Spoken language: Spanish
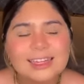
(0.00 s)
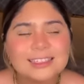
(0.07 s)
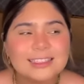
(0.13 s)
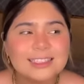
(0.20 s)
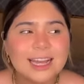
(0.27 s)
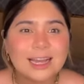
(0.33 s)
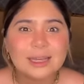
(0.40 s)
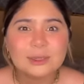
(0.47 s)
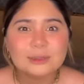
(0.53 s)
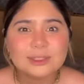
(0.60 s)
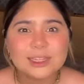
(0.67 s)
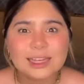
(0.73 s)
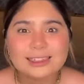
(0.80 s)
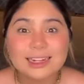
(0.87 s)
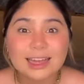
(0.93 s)
Ya que
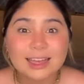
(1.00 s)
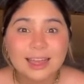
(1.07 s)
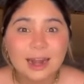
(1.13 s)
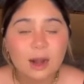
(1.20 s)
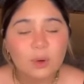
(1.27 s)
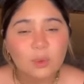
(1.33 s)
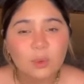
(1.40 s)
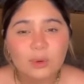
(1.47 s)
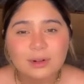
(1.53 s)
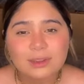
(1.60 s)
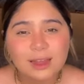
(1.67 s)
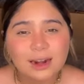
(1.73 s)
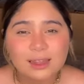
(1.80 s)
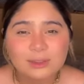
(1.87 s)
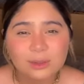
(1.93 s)
ustedes la quieran
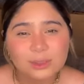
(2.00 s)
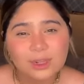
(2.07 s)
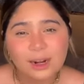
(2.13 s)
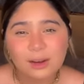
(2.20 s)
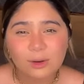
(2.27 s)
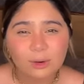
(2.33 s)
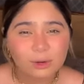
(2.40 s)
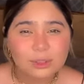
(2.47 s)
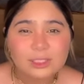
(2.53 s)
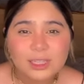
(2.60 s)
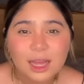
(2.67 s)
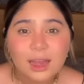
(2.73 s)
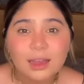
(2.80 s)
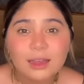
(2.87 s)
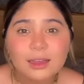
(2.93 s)
ocultar es otra
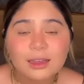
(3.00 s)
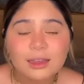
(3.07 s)
cosa,